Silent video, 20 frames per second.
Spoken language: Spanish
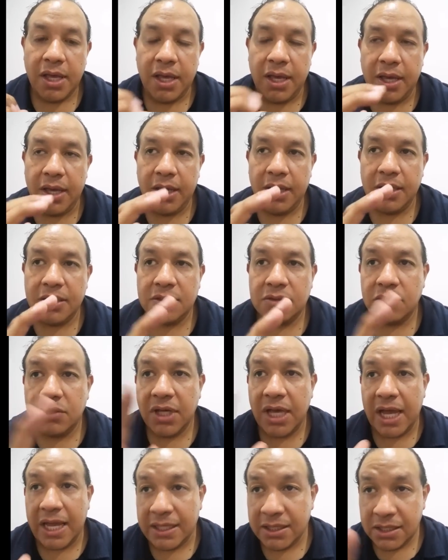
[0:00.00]
eh,
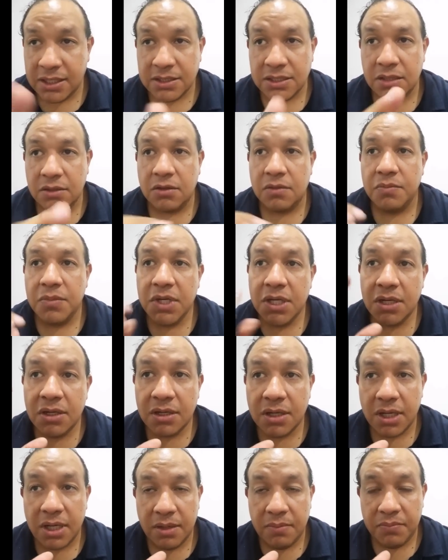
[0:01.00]
estoy antes de
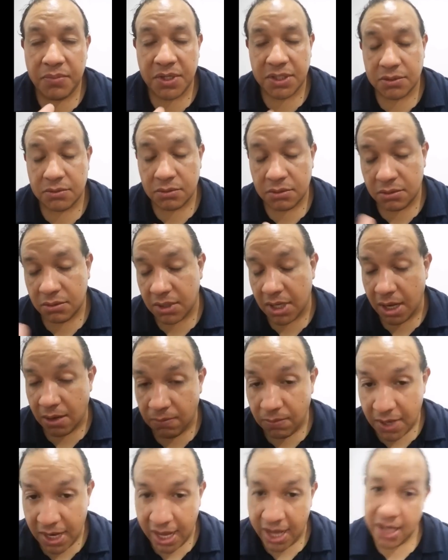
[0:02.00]
dormir, empiezo a
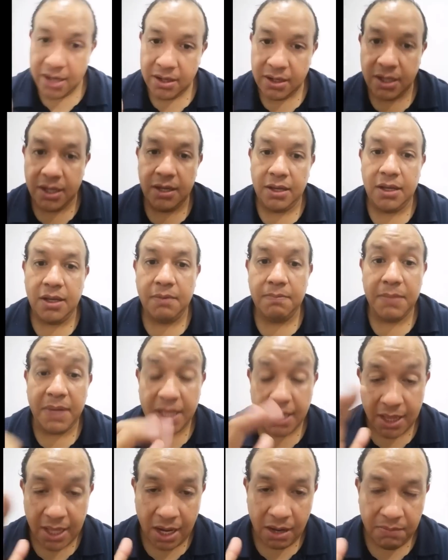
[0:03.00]
hablar eh,
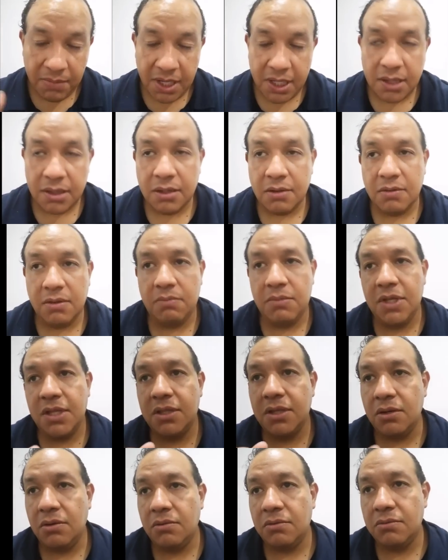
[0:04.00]
mentalmente,
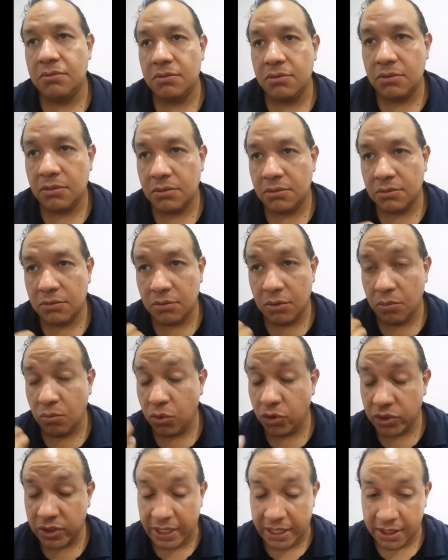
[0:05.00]
obviamente no, no, no
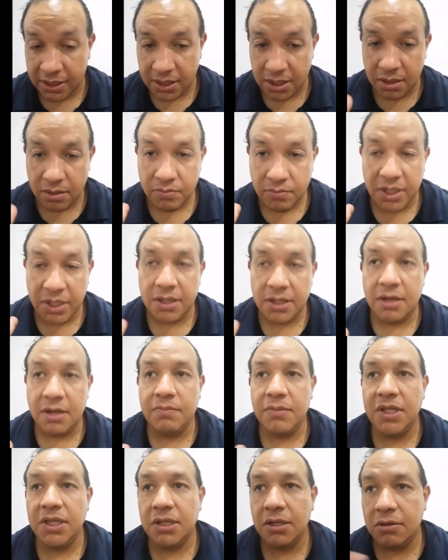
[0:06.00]
en voz alta,
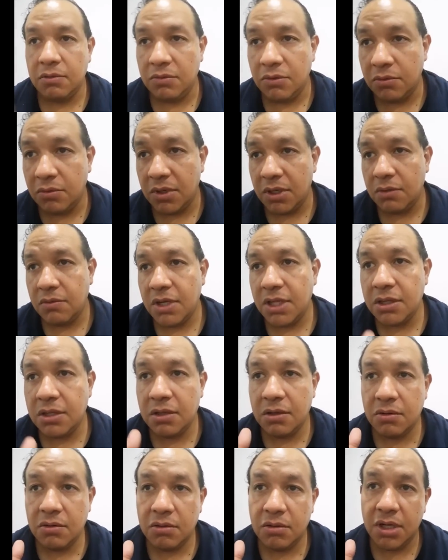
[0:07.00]
mentalmente con mi doble
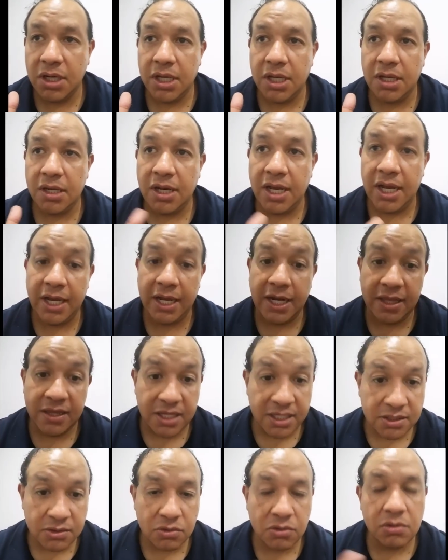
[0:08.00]
cuántico, le, le
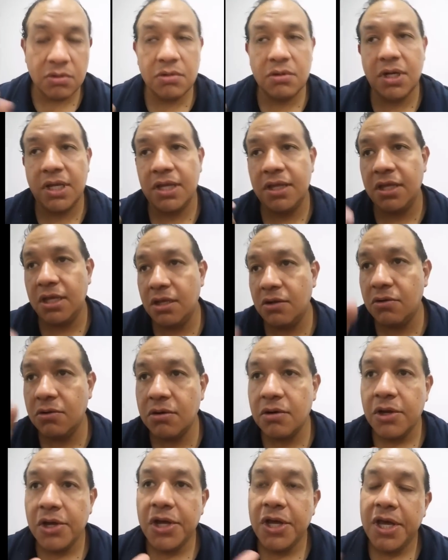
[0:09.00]
agradezco, le
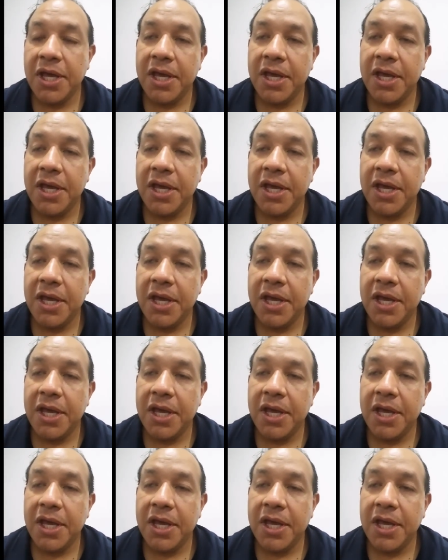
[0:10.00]
digo